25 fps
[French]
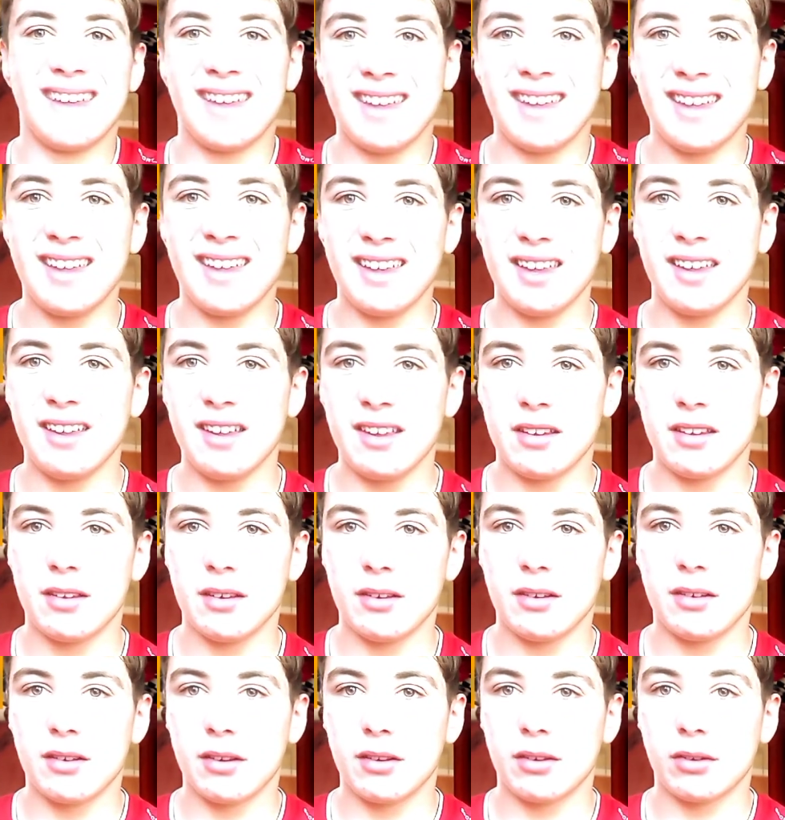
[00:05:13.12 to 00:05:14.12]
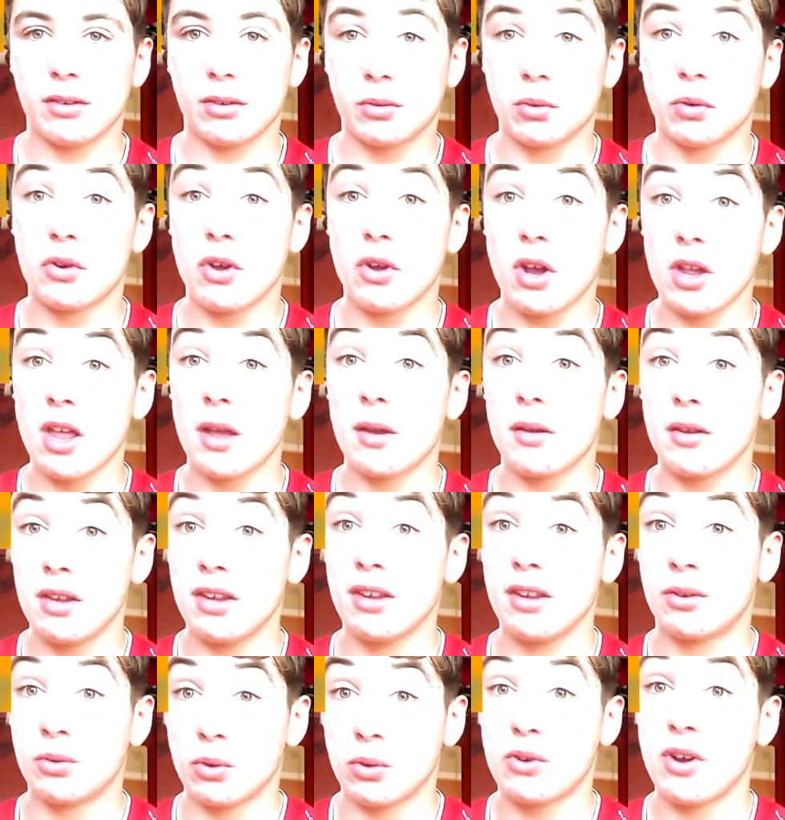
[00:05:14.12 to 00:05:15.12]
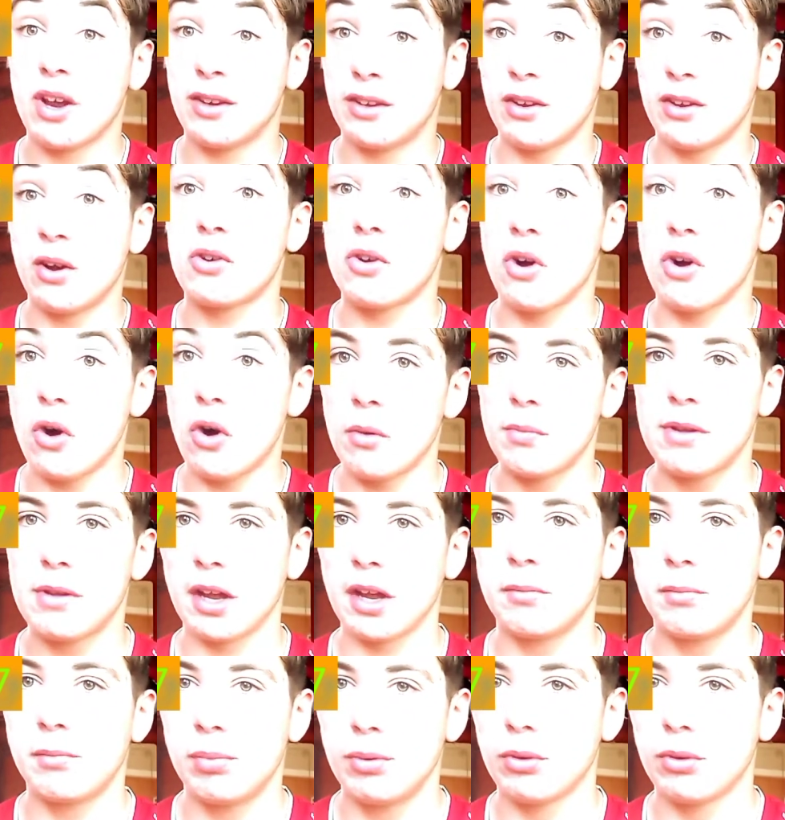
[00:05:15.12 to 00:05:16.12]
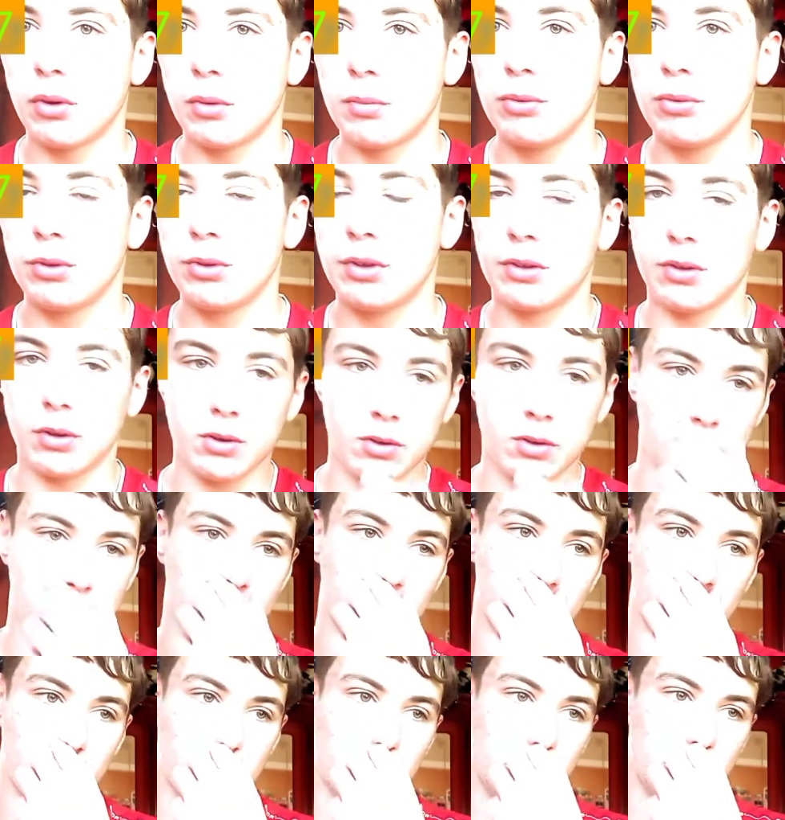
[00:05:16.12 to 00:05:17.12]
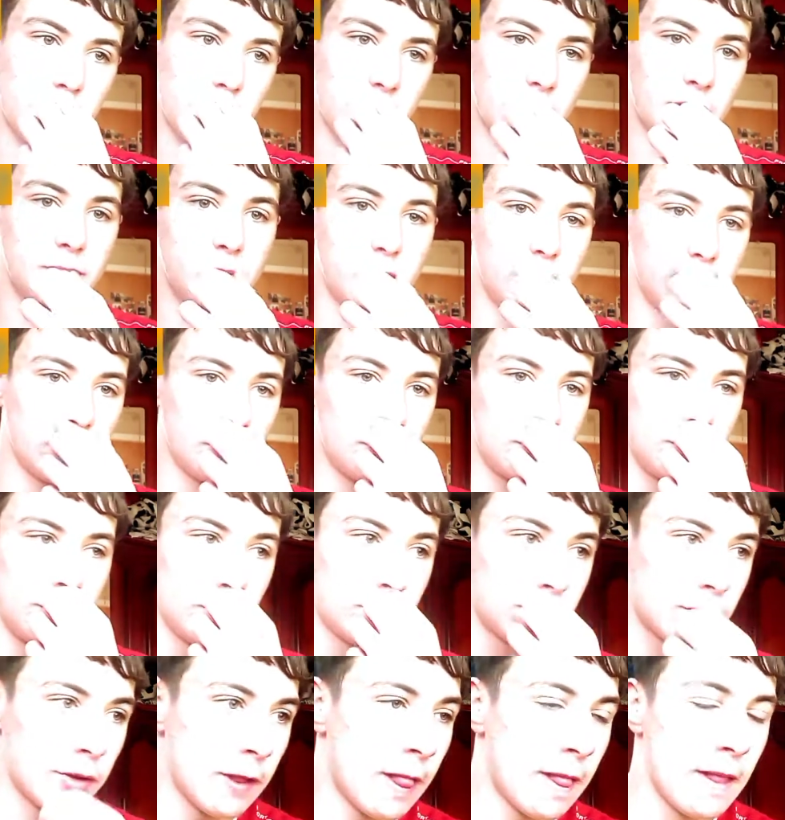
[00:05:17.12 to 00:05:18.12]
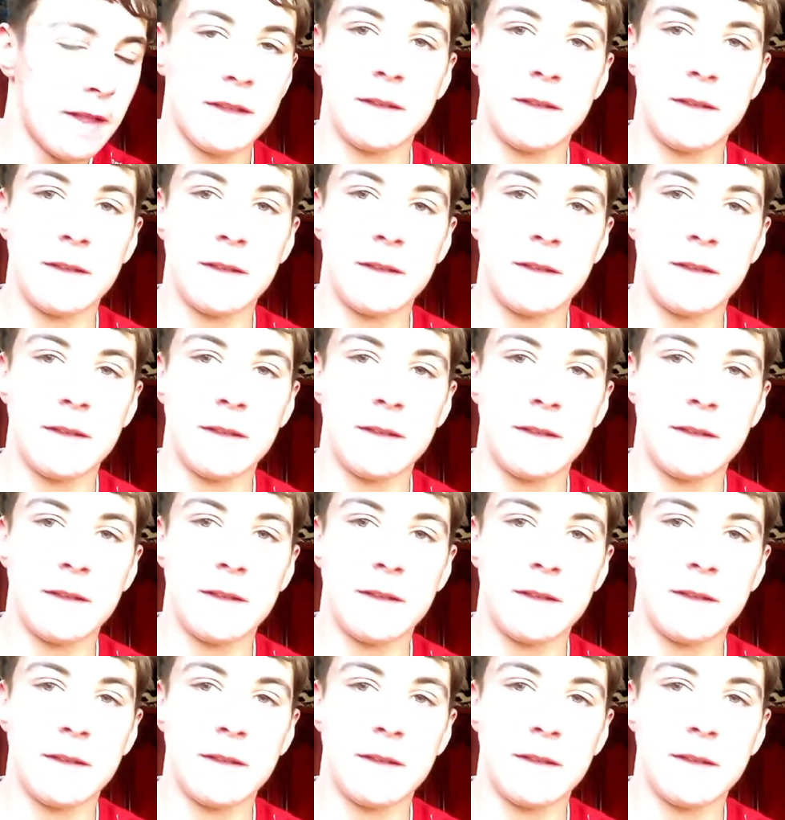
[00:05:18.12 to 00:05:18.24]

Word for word: Et son cœur son cœur il s'est encore empiré de plus en plus, il s'est encore empiré de plus en plus.